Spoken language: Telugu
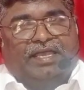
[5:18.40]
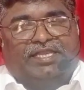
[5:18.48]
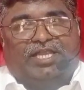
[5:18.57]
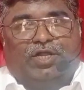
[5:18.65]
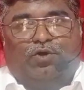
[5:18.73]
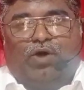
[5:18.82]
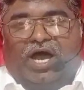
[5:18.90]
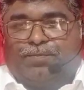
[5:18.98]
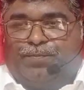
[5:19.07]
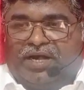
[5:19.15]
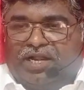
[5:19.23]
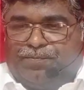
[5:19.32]
ఇద్దరూ
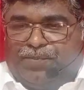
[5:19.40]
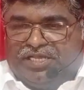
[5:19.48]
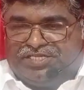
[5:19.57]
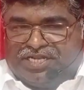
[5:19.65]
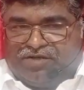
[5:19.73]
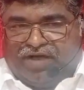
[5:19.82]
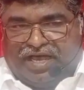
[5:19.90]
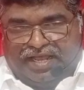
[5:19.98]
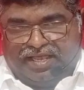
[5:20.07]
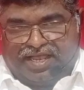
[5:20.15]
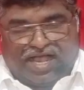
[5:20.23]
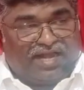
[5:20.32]
అర్పణర్పించిన
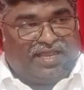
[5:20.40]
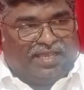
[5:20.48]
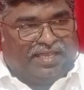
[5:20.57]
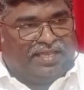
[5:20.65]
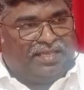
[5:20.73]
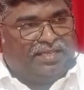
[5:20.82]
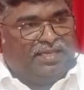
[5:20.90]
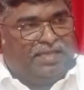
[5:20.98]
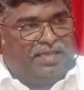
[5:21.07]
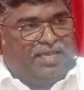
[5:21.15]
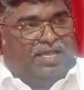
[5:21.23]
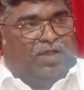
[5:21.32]
వారే కానీ
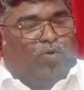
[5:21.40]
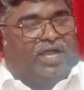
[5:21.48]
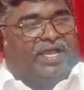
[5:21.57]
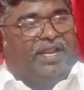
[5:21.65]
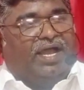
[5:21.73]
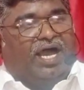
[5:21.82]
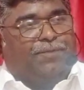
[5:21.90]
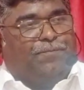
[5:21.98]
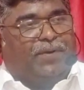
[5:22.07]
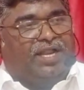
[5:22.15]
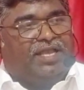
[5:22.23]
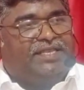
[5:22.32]
ఒకరి
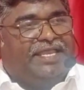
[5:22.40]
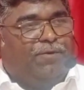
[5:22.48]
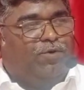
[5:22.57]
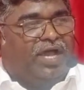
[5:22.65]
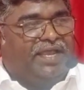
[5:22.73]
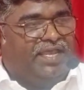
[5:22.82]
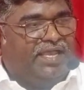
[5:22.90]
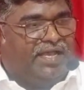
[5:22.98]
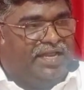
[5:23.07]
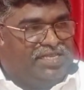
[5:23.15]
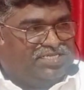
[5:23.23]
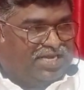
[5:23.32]
అర్పణ దేవుడు
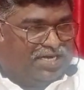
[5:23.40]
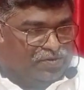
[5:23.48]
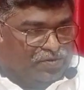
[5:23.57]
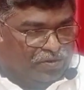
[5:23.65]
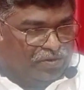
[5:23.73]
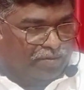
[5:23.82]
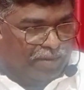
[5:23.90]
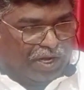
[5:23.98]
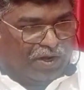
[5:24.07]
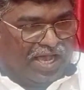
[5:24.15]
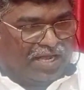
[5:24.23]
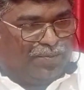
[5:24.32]
అంగీకరించాడు
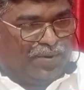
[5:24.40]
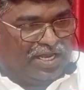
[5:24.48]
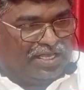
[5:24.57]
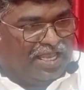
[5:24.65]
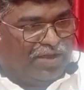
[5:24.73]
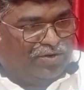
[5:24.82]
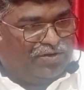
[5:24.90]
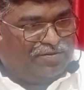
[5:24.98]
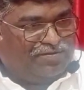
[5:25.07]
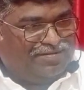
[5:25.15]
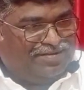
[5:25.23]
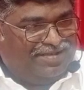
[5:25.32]
మరొక అర్పణ దేవుడు
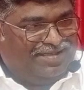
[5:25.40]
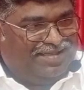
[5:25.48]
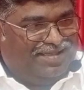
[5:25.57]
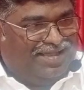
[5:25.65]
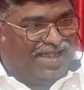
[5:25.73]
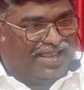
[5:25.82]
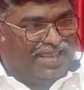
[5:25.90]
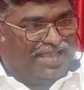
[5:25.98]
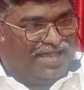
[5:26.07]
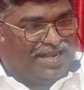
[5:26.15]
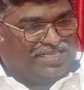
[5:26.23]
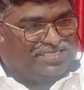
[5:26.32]

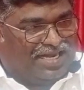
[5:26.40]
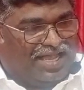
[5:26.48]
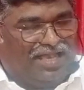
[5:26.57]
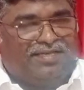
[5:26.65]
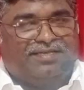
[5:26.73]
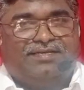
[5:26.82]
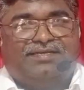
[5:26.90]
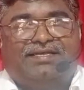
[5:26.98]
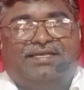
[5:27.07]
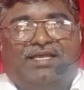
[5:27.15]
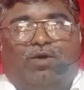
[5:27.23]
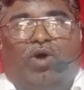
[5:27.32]
అంగీకరించల
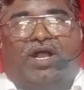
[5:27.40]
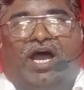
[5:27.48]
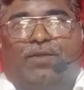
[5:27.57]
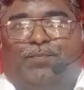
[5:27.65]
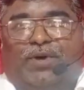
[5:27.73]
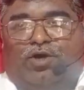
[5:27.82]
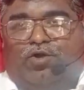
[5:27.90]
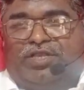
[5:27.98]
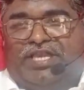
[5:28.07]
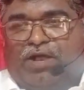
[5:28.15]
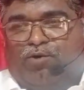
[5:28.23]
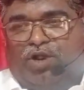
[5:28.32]
ఒక అర్పణను
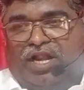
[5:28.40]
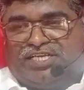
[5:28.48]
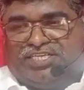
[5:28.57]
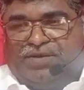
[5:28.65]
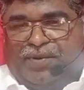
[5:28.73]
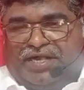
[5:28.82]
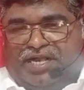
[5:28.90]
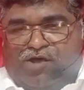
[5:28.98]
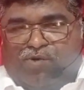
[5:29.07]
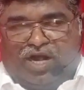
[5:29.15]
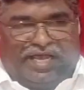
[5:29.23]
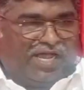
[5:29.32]
దేవుడు లక్ష్య పెట్టిన
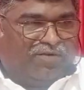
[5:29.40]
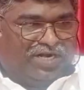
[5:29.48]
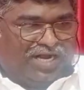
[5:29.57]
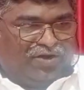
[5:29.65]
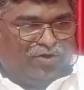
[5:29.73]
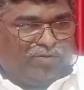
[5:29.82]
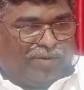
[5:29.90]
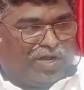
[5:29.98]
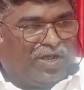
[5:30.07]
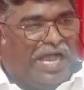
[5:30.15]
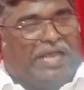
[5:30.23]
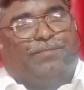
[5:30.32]
వాడుగా ఉన్నాడు
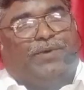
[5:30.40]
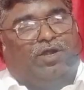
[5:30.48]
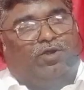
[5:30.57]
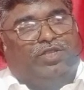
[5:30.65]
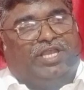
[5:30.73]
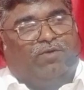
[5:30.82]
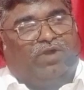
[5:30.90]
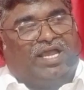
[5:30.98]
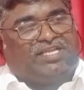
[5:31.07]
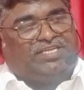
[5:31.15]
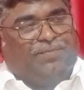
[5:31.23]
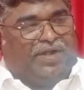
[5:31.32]
మరొక అర్పణను దేవుడు
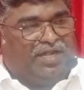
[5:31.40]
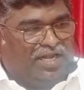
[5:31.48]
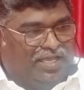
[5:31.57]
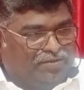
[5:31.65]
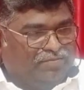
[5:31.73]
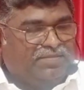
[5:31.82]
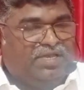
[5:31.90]
లక్ష్య పెట్టలేదు